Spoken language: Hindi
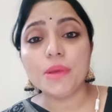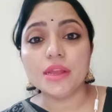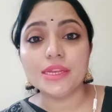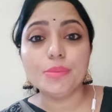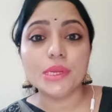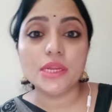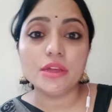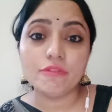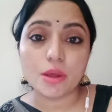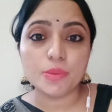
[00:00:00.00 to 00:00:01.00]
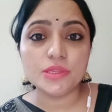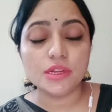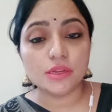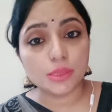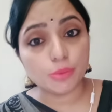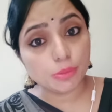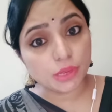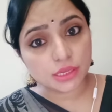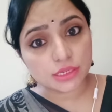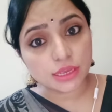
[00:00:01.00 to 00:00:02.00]
पानी बनकर वापस धरती पर
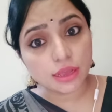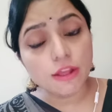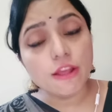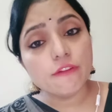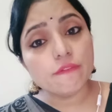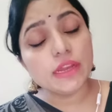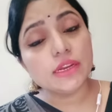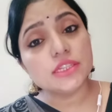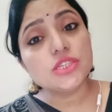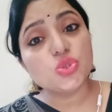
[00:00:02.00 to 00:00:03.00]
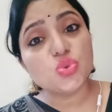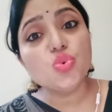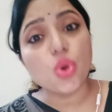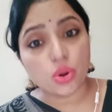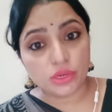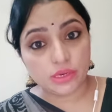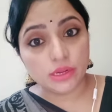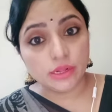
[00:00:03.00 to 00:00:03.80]
बरस गया वैन इट इज़ टू हॉट